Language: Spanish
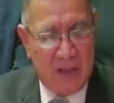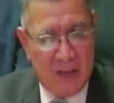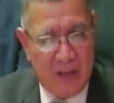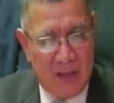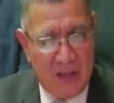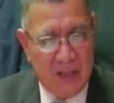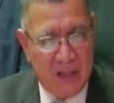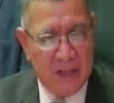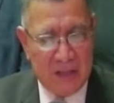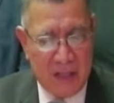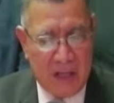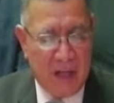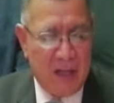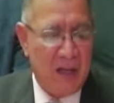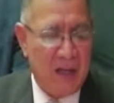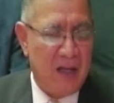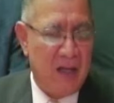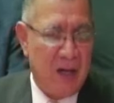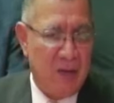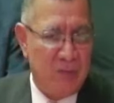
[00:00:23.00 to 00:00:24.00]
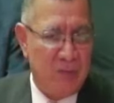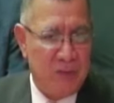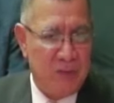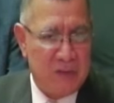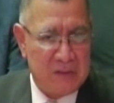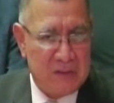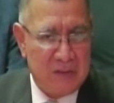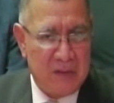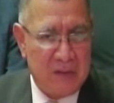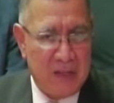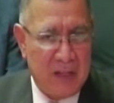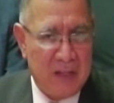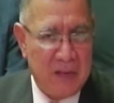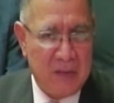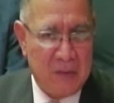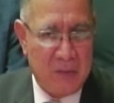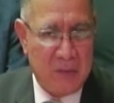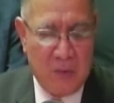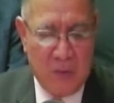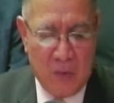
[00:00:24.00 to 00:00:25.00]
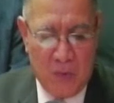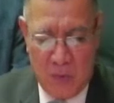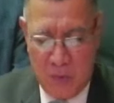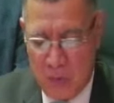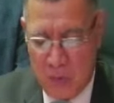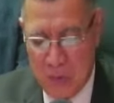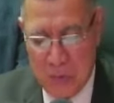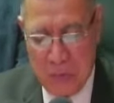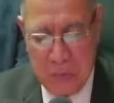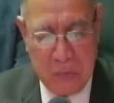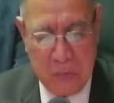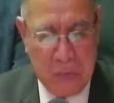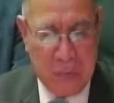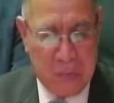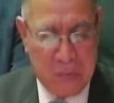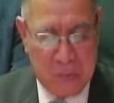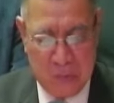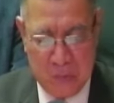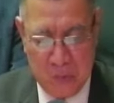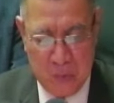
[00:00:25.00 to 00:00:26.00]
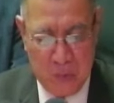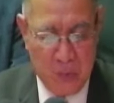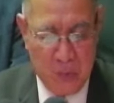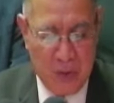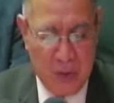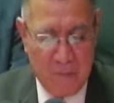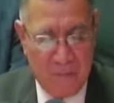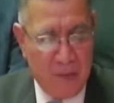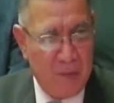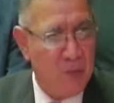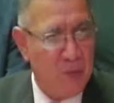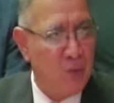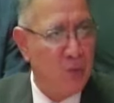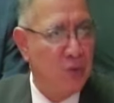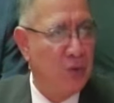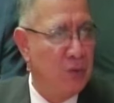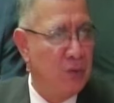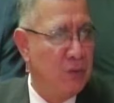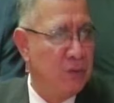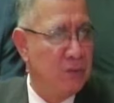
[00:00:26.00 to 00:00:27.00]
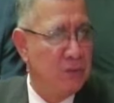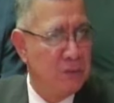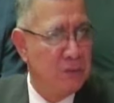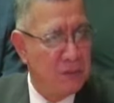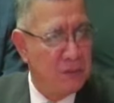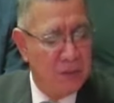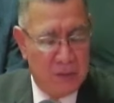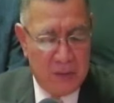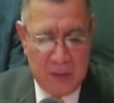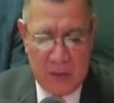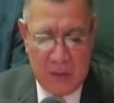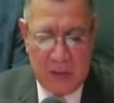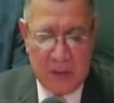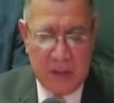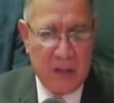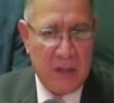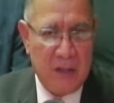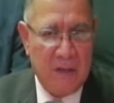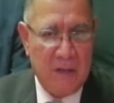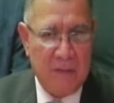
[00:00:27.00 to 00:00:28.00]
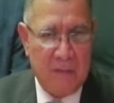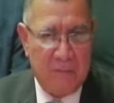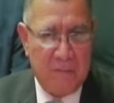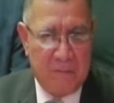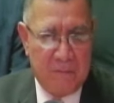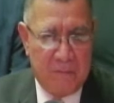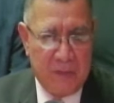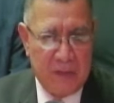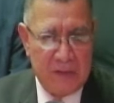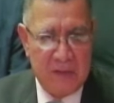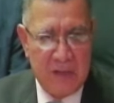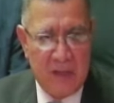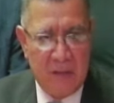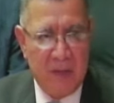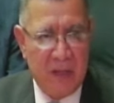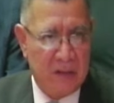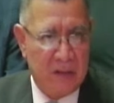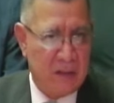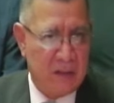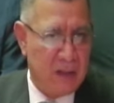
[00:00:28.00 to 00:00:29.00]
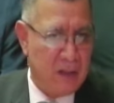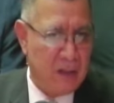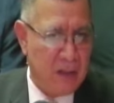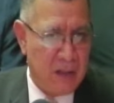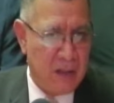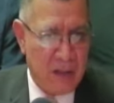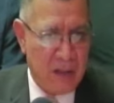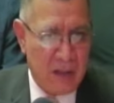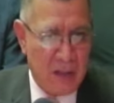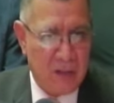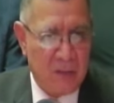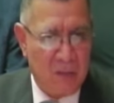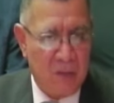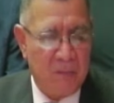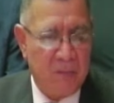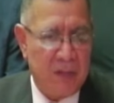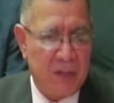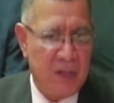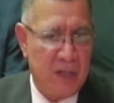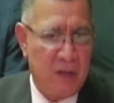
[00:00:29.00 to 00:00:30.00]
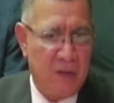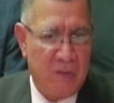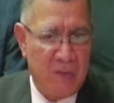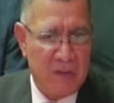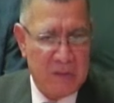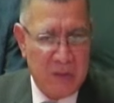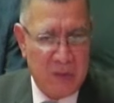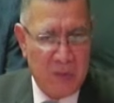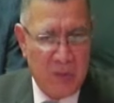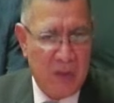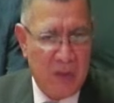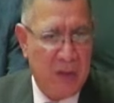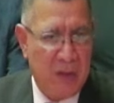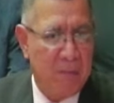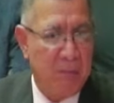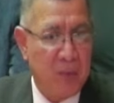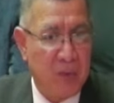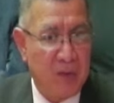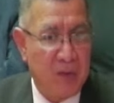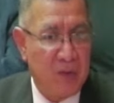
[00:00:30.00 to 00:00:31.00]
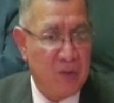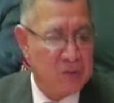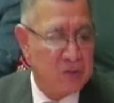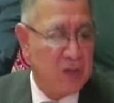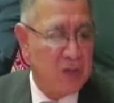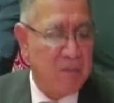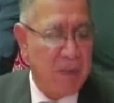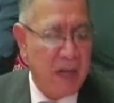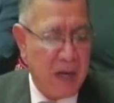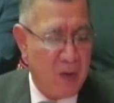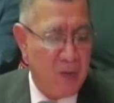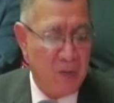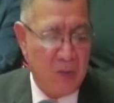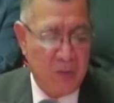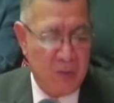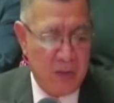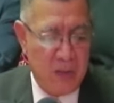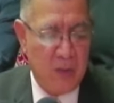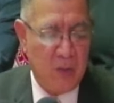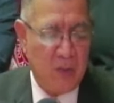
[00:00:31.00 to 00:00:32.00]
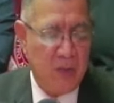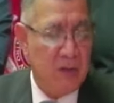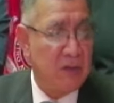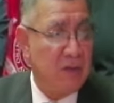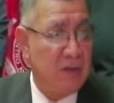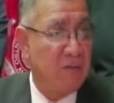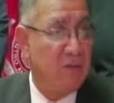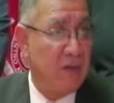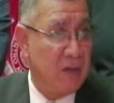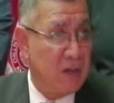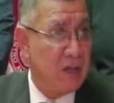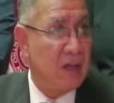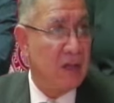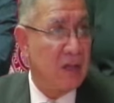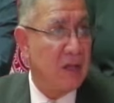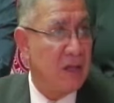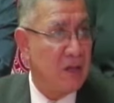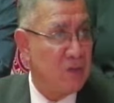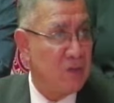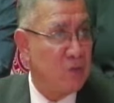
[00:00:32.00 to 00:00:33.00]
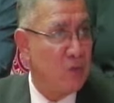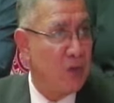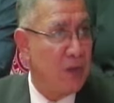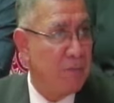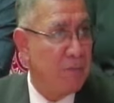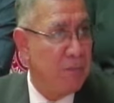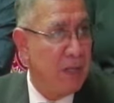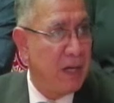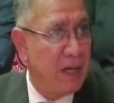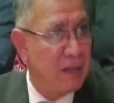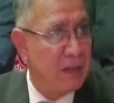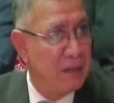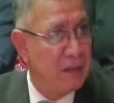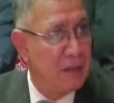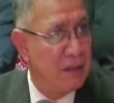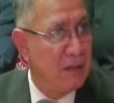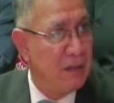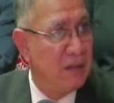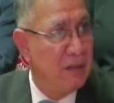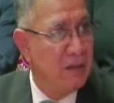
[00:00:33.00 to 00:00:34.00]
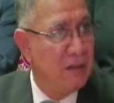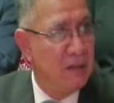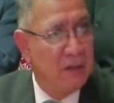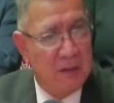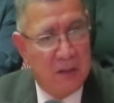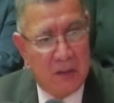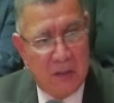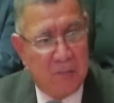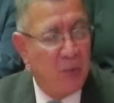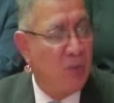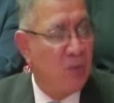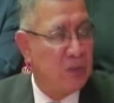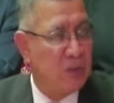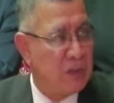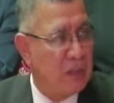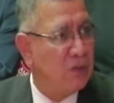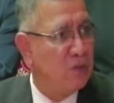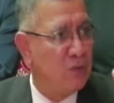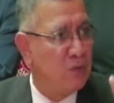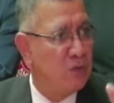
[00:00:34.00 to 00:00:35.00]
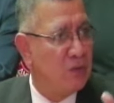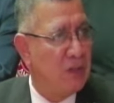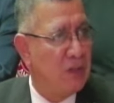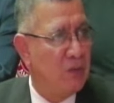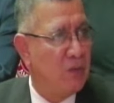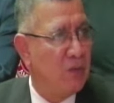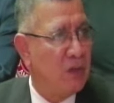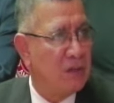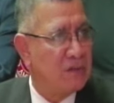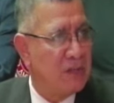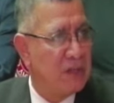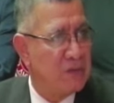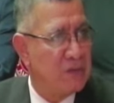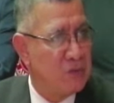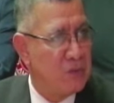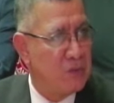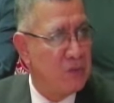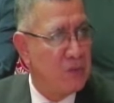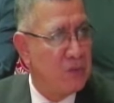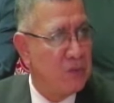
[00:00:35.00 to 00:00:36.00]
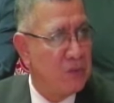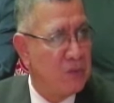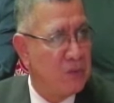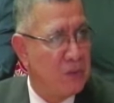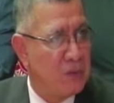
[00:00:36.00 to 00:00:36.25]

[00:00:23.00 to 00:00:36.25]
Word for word: Entra a la universidad con su F1 que fácilmente el compañero de seguridad puede observarlo y lo identifica que es un aspirante y por lo tanto tiene un acceso